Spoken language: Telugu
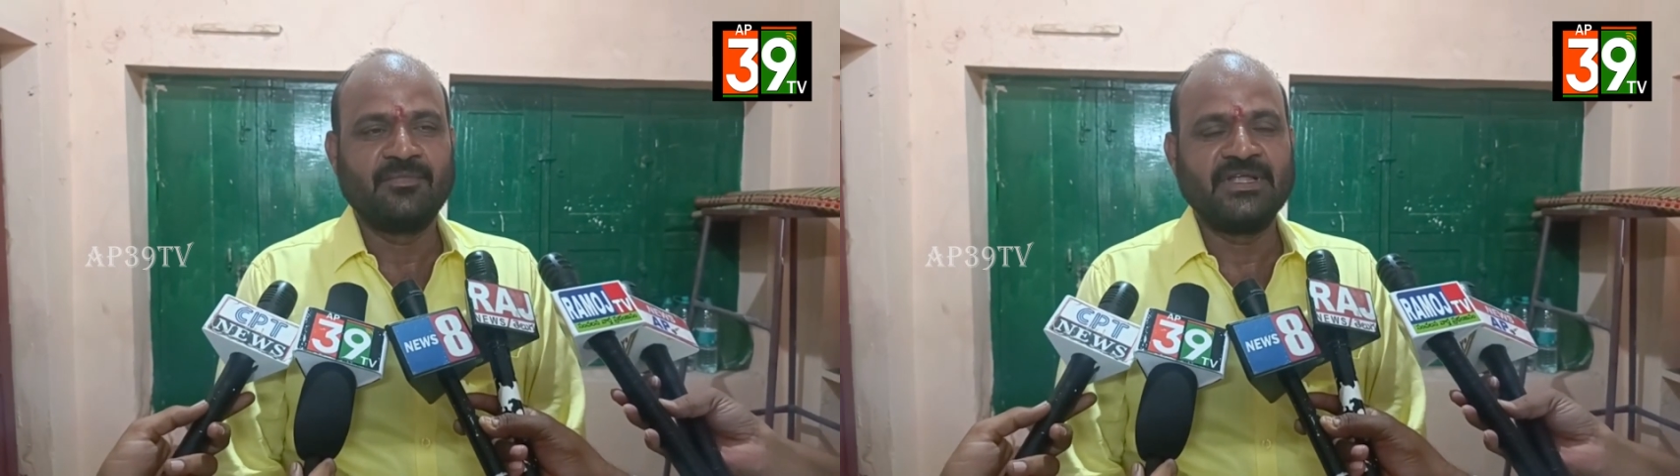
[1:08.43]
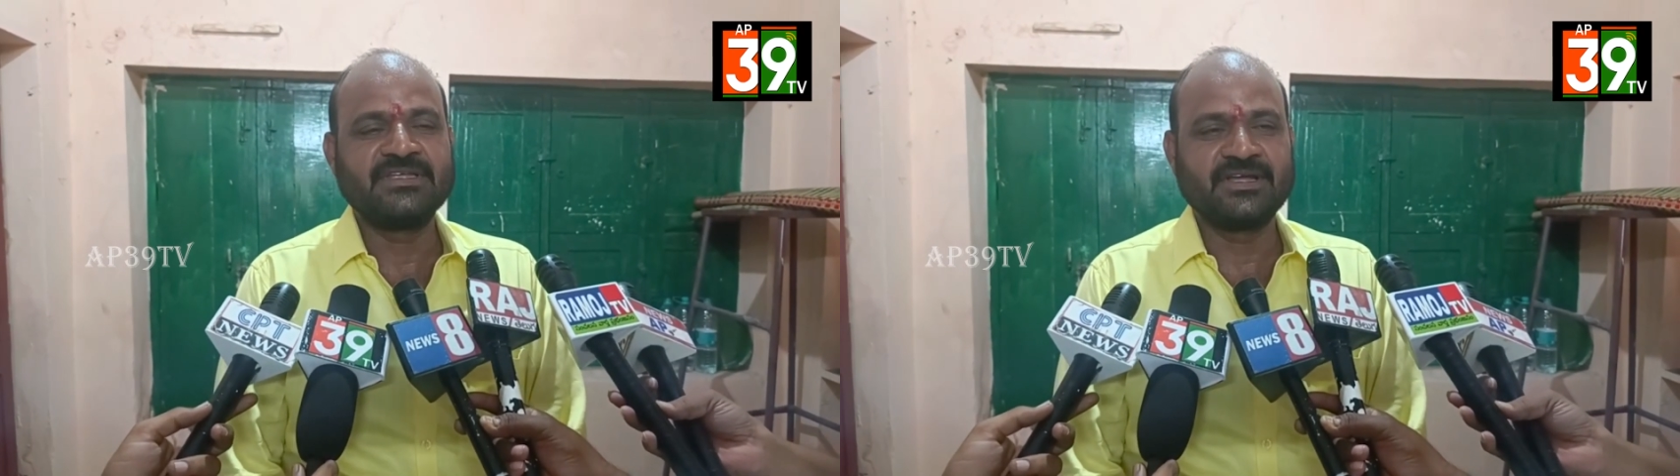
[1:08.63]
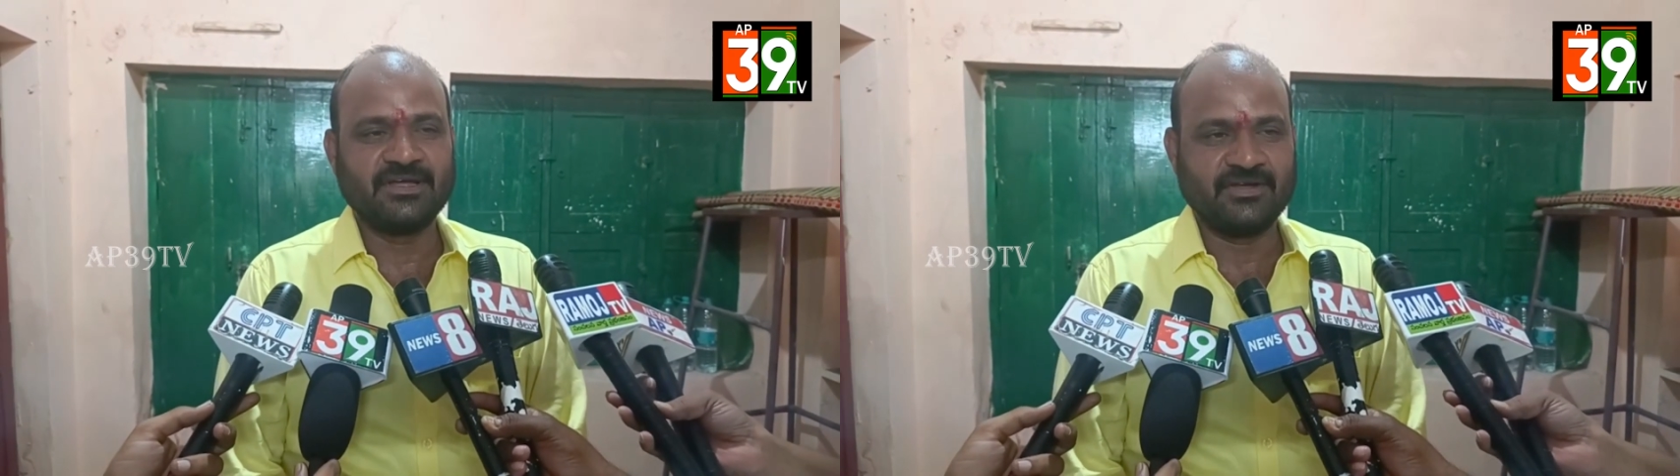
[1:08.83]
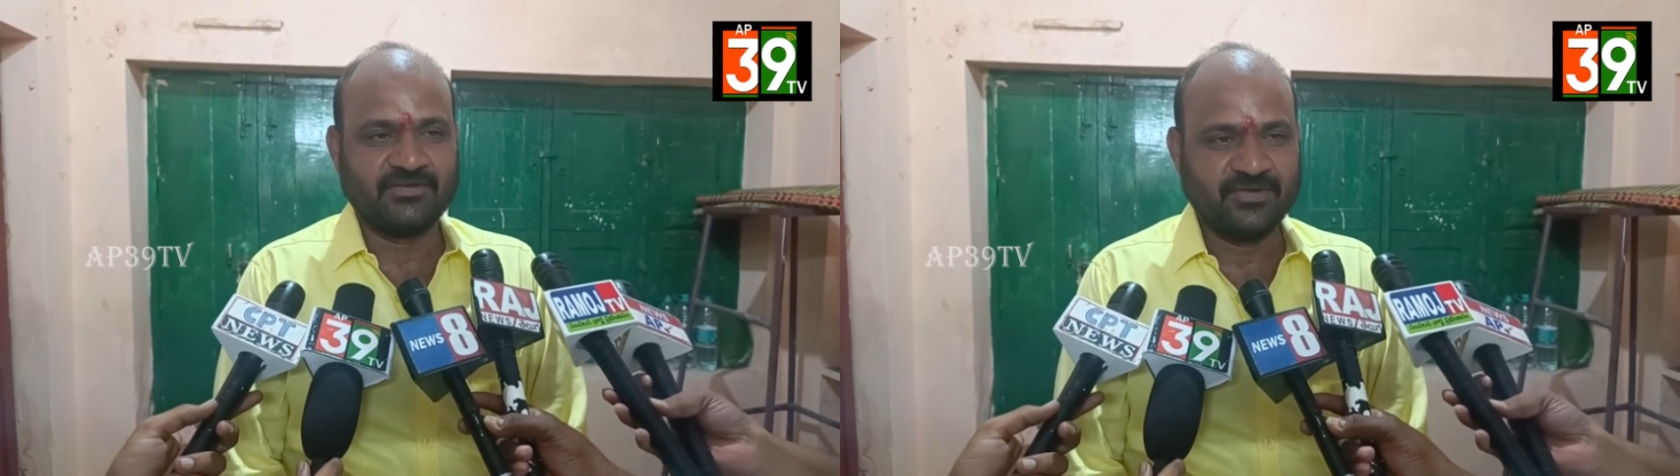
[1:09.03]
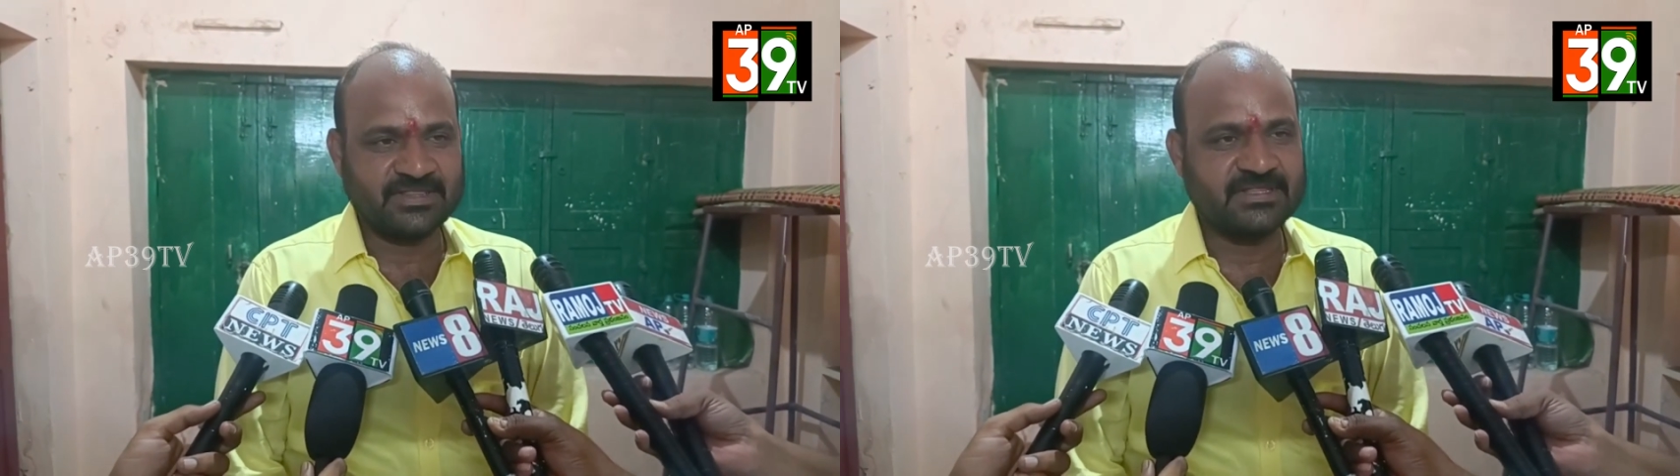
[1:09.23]
మంచి
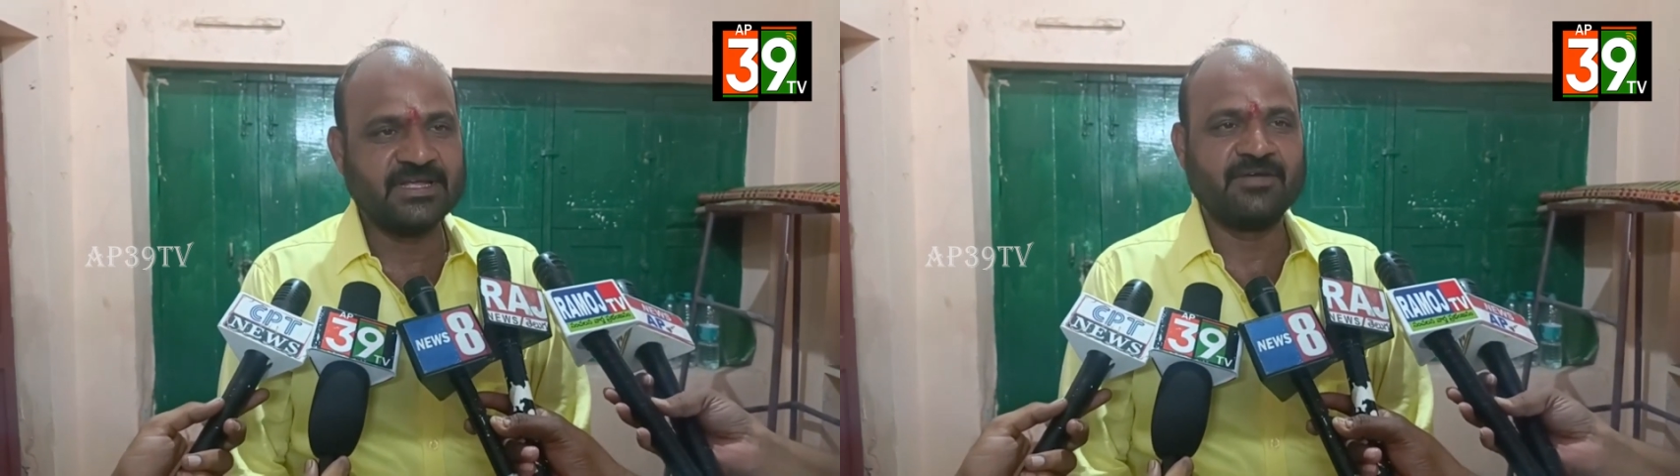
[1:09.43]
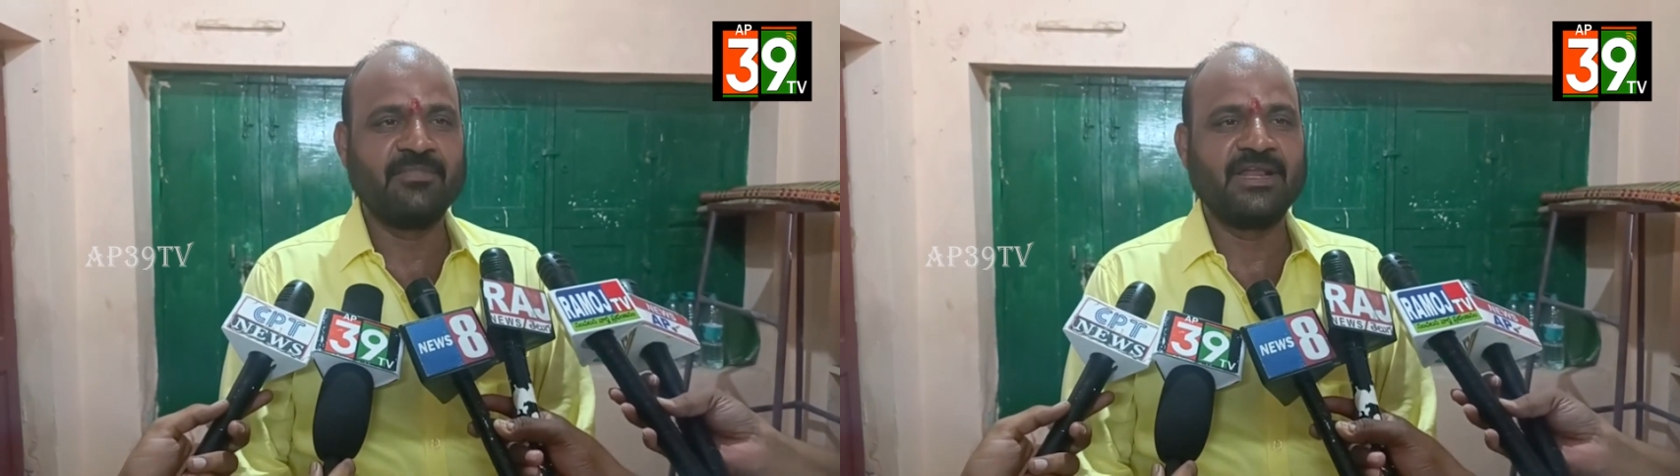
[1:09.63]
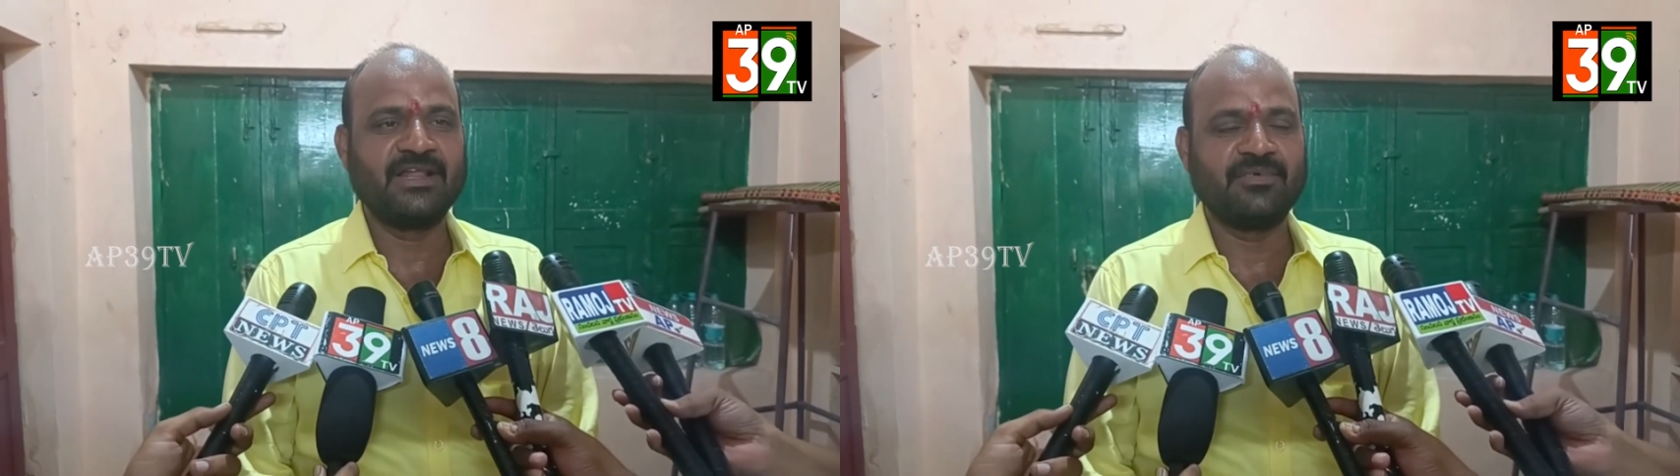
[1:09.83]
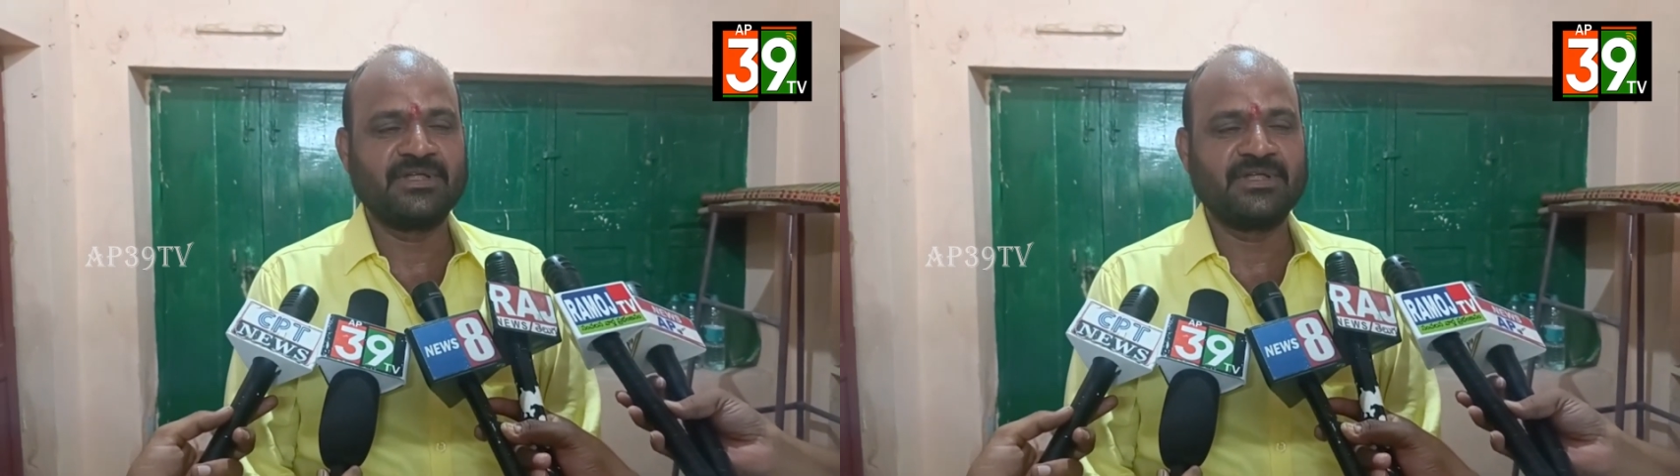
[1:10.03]
వ్యక్తి ఎమ్మెల్యే